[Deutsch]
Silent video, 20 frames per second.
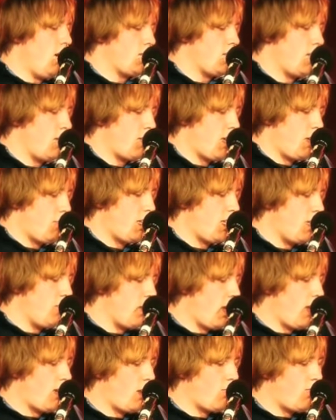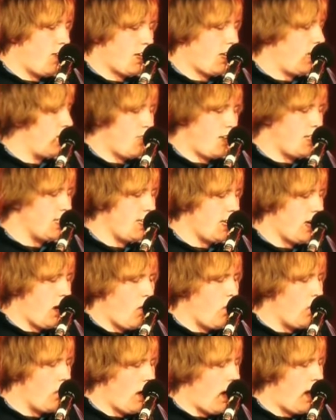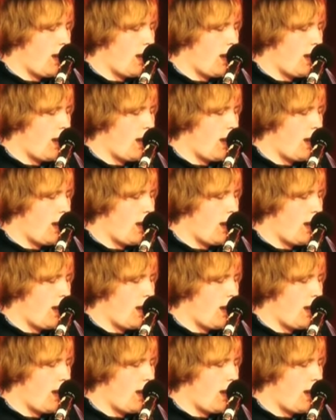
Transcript: Außerdem kann man nie mit anderen weggehen, weil die rauchen,